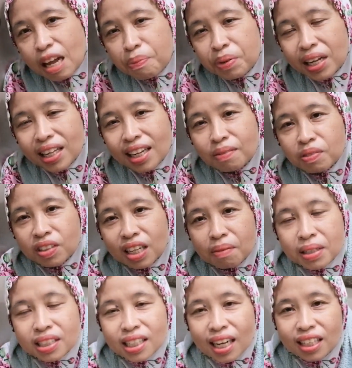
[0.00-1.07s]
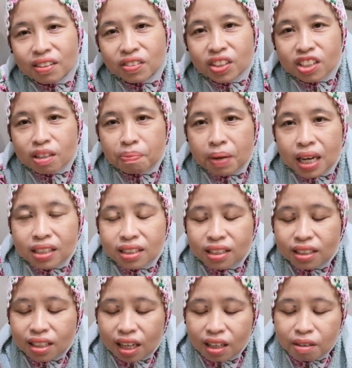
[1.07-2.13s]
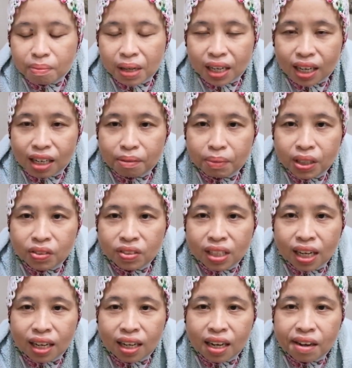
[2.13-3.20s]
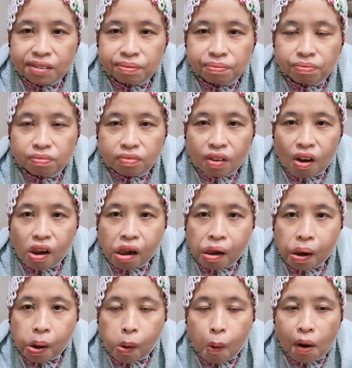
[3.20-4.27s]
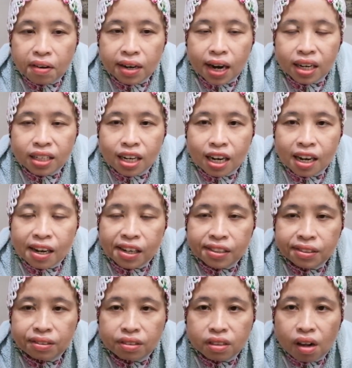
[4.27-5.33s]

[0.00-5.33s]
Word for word: tapi alhamdulillah majikannya untuk sobat sih kalau makan menunya nggak ada